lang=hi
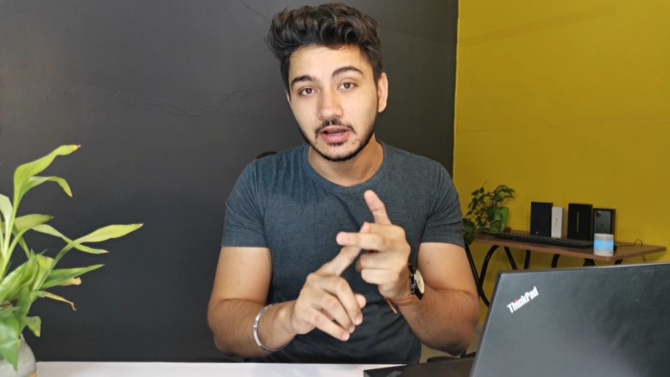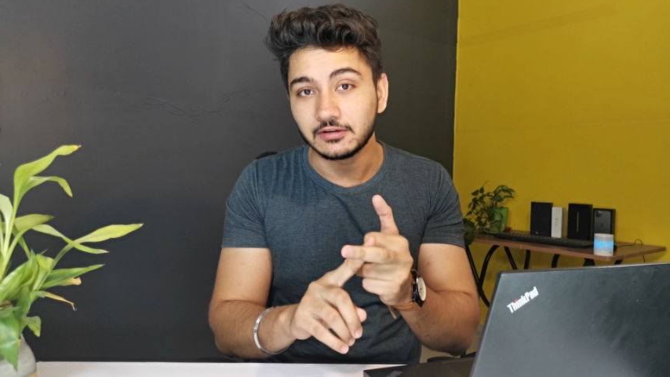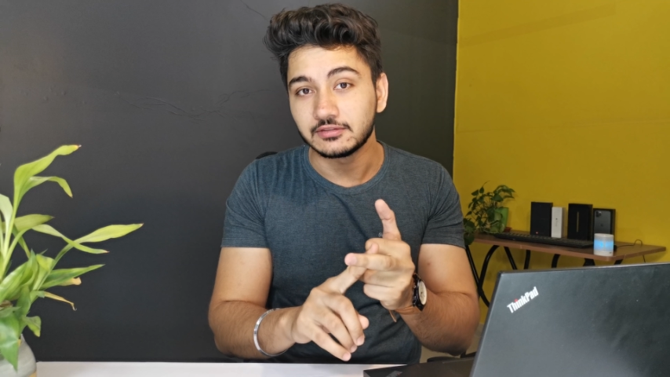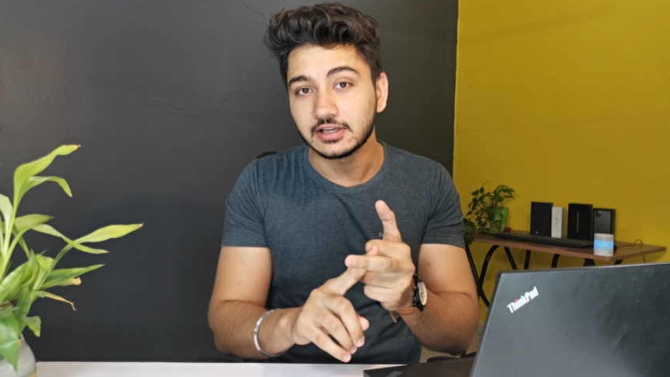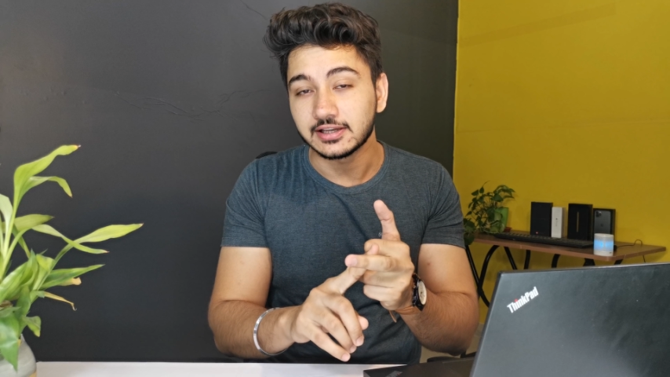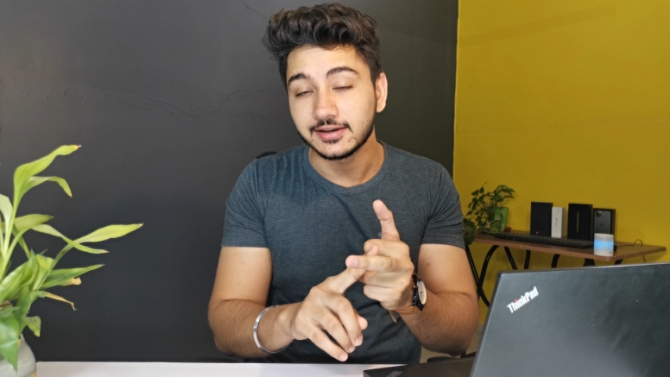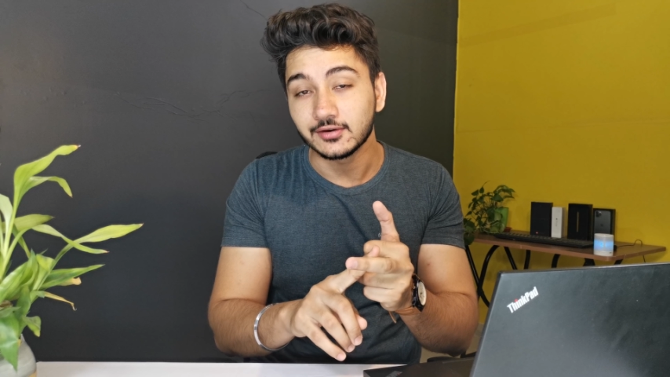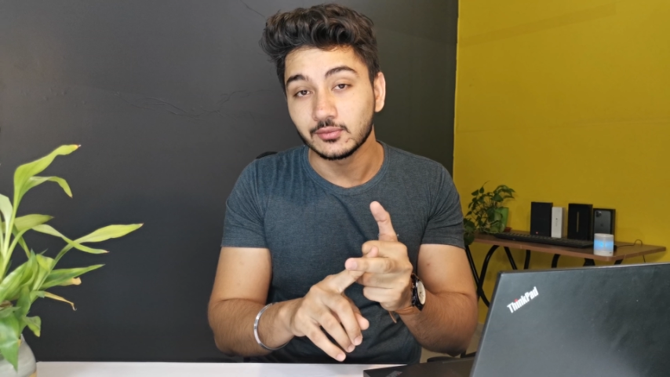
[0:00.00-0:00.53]

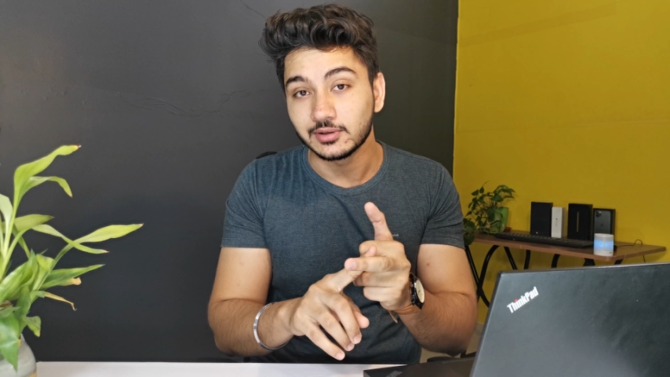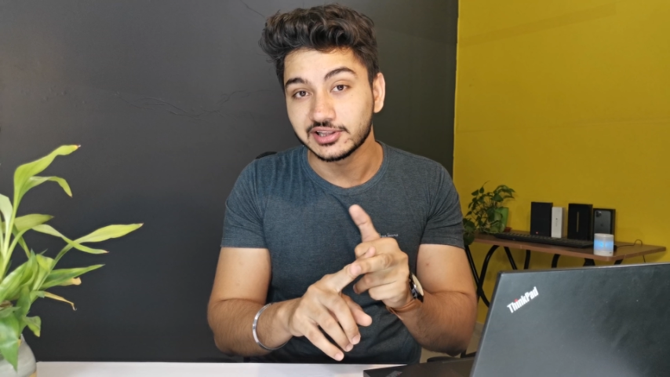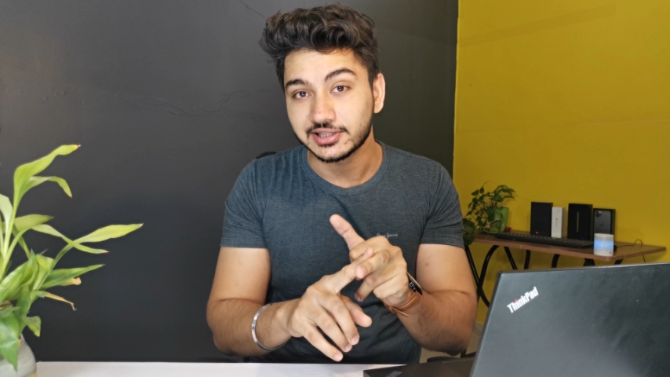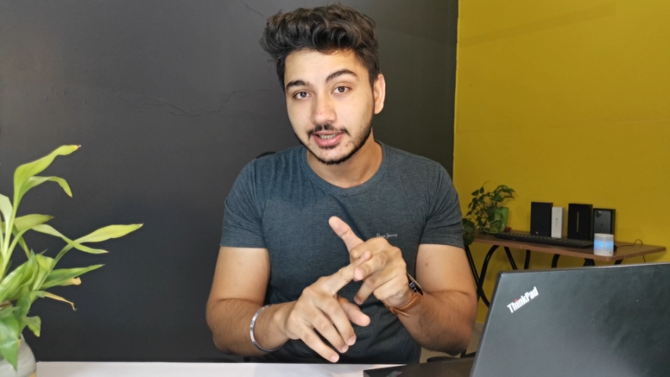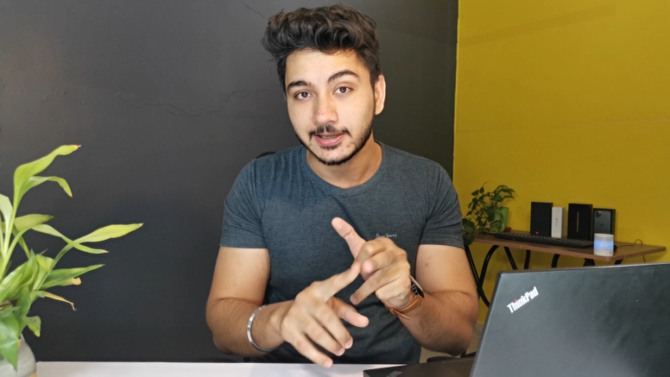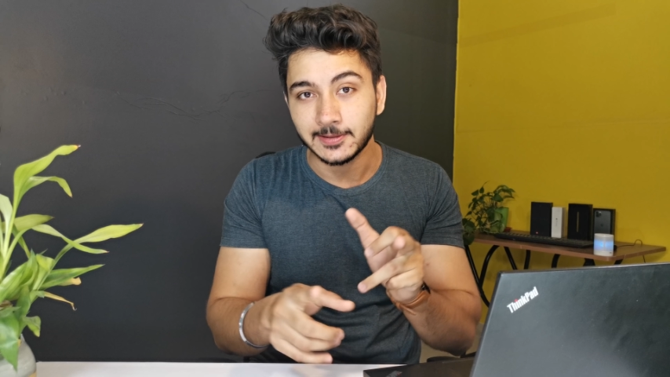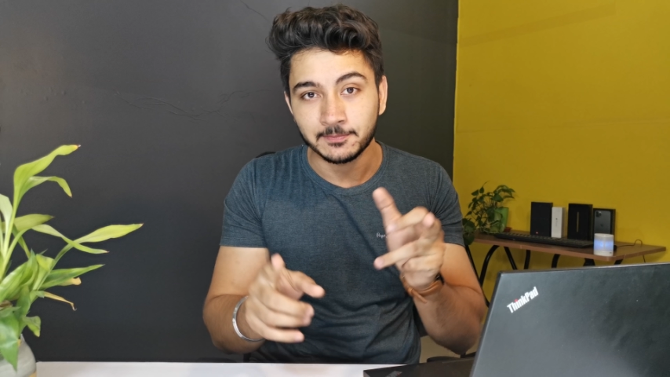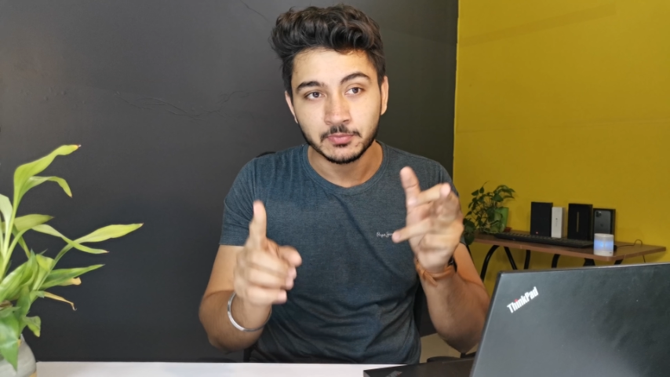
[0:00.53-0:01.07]
फाइव देखने को
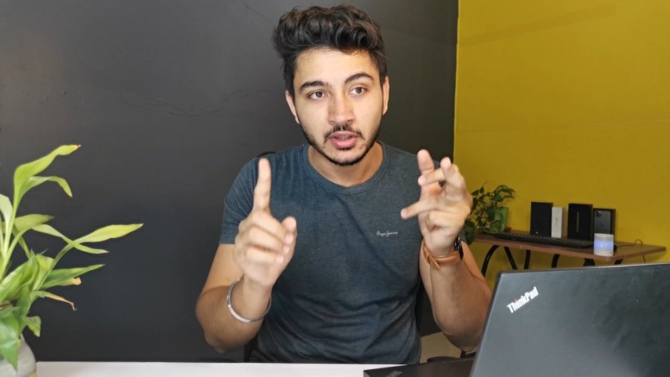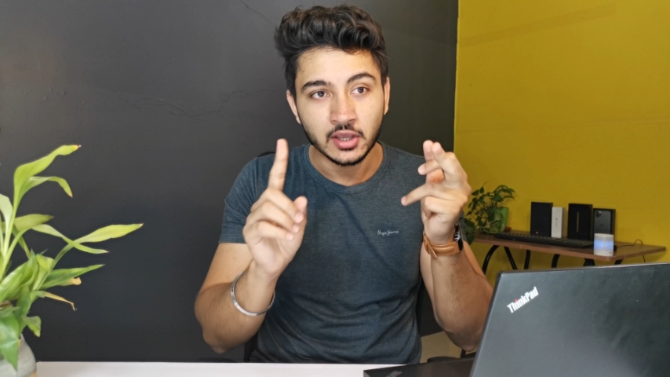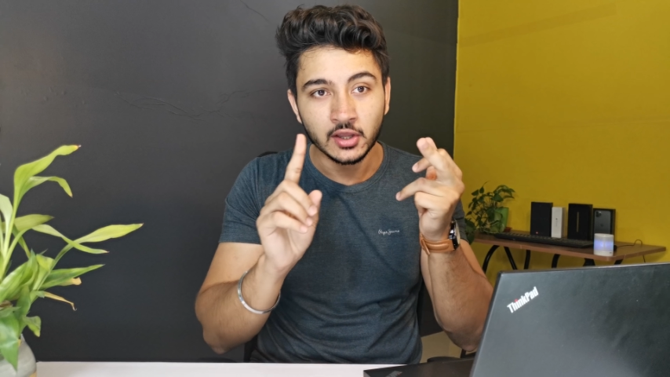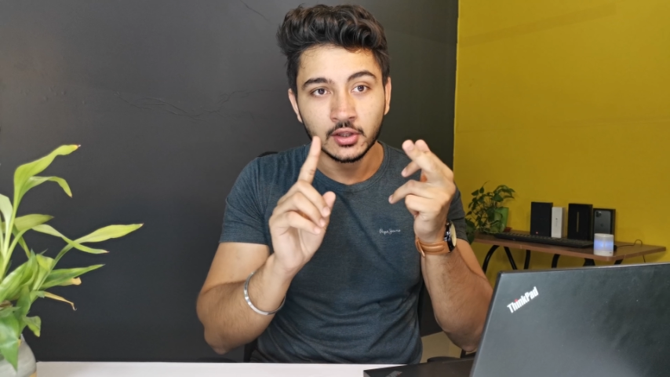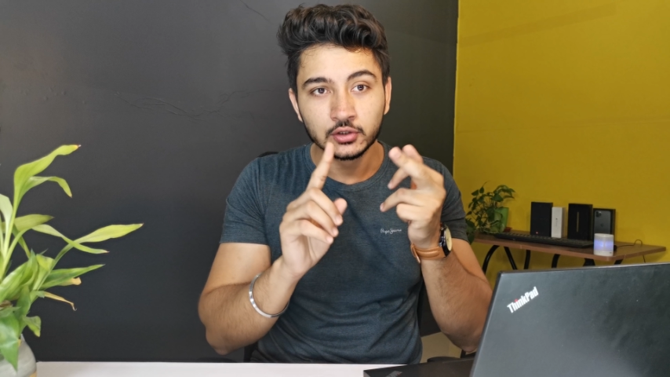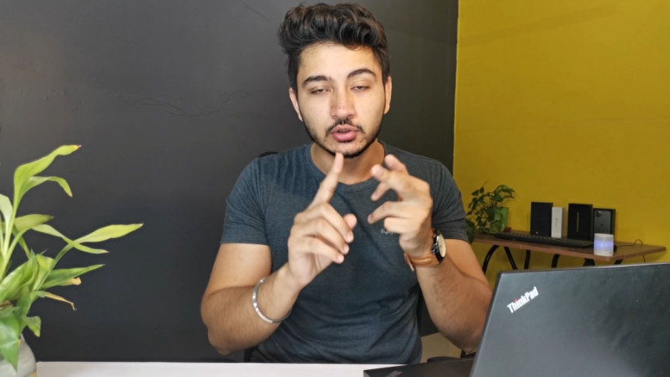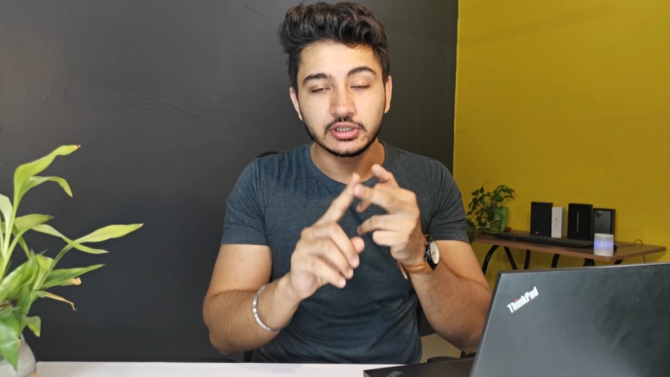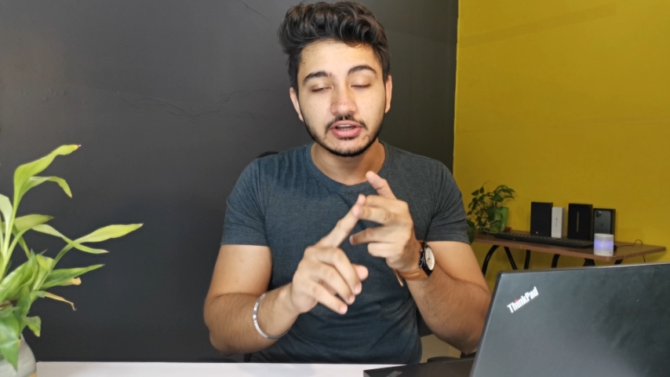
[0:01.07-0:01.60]
मिलता है
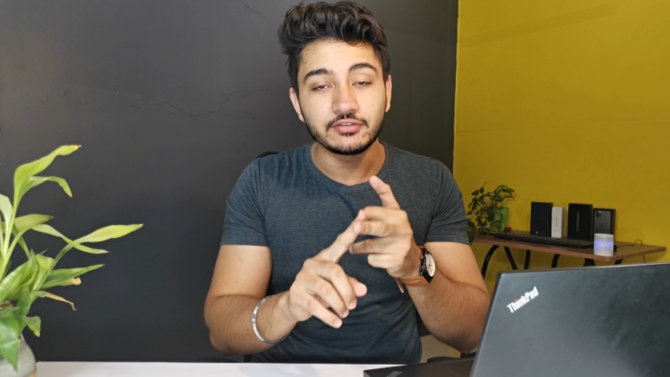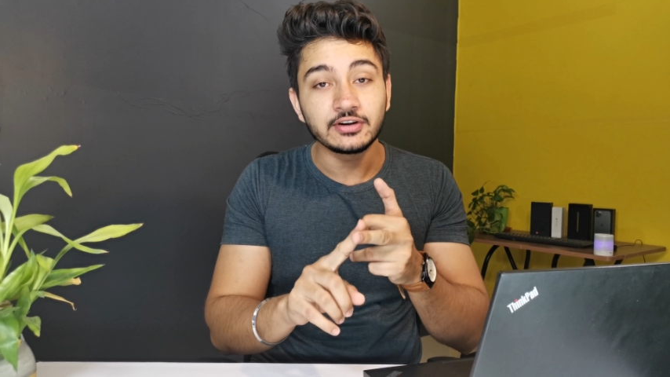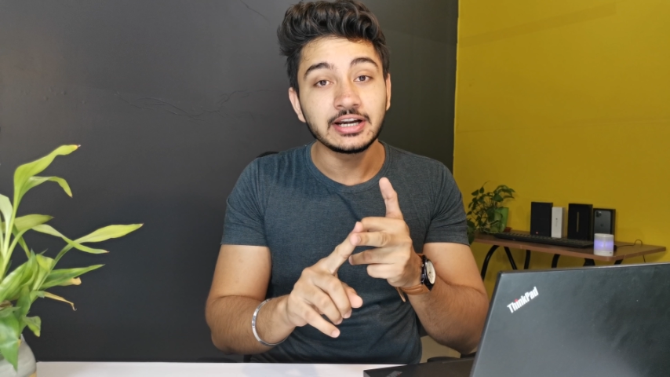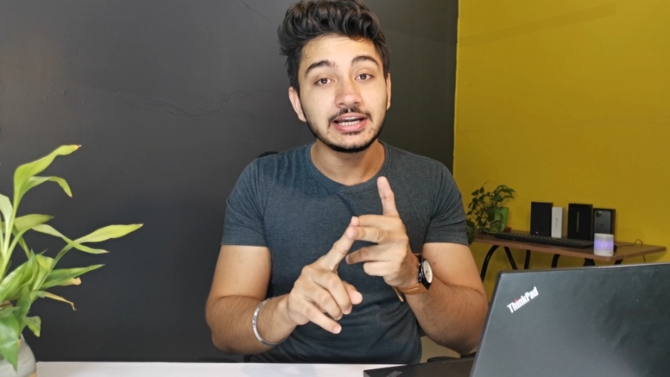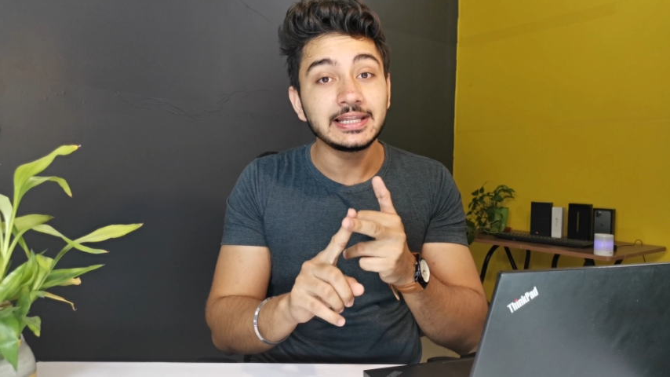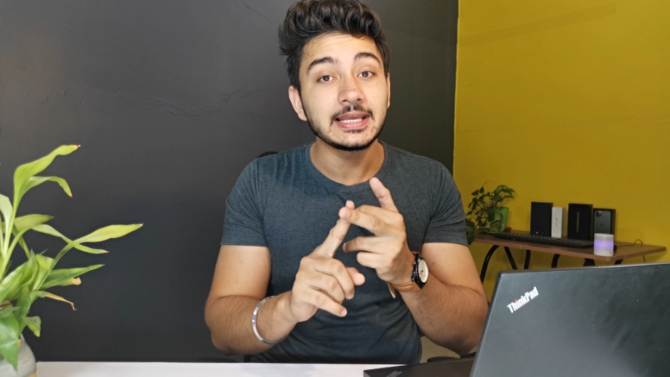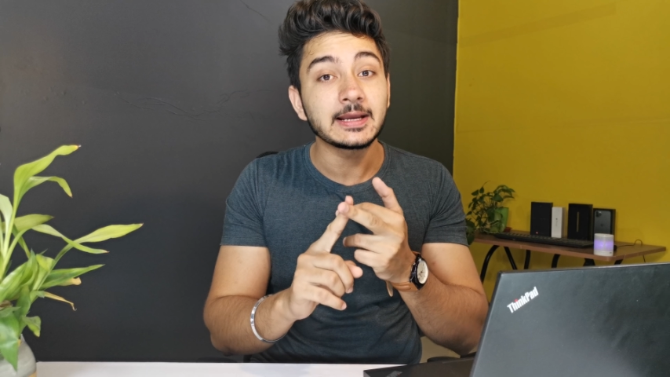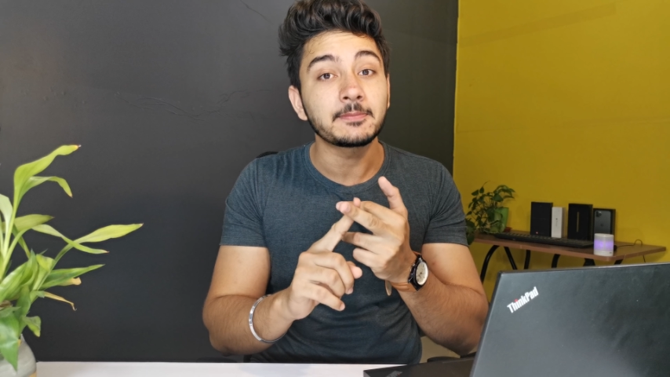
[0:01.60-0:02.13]
तो
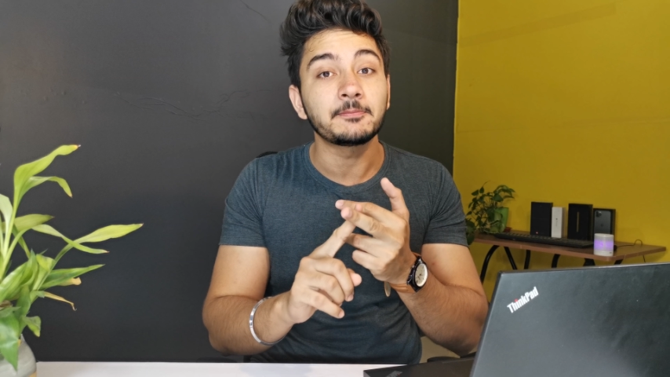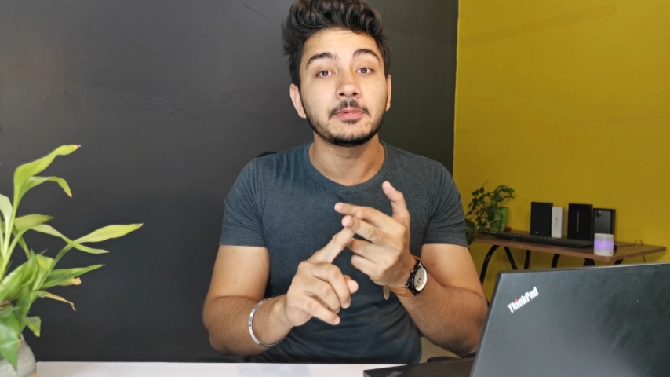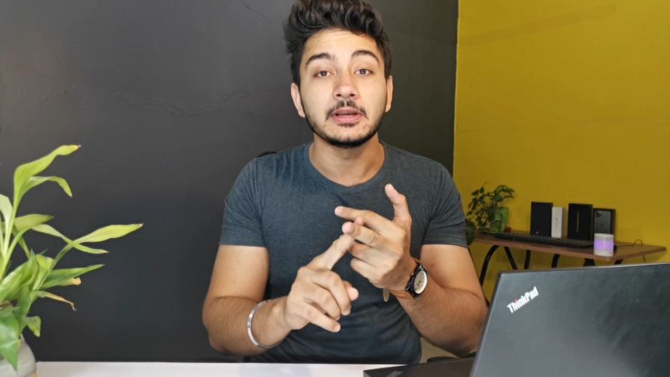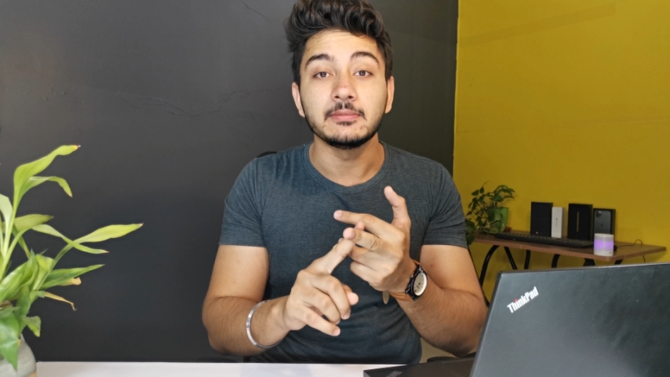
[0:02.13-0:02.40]
डेफिनेटली एक